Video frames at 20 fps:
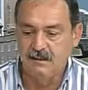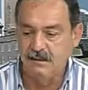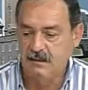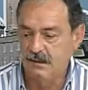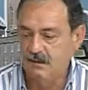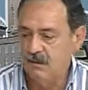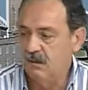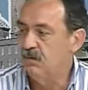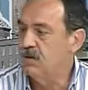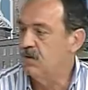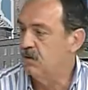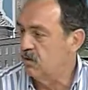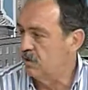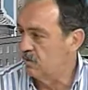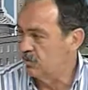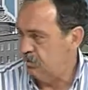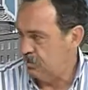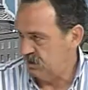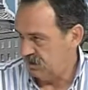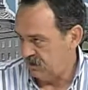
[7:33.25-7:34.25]
pues tienes
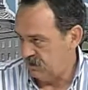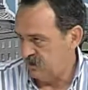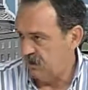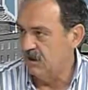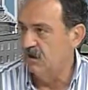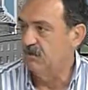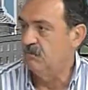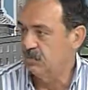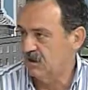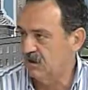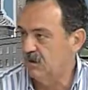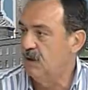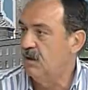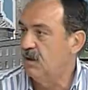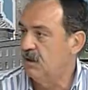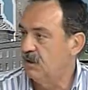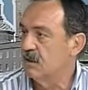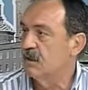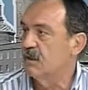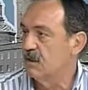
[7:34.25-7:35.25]
posibilidades de que tengas
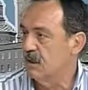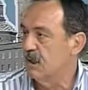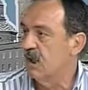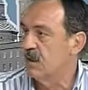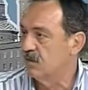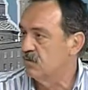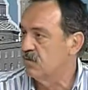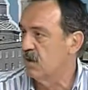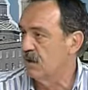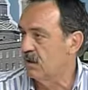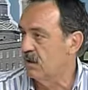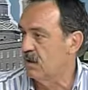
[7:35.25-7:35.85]
un accidente.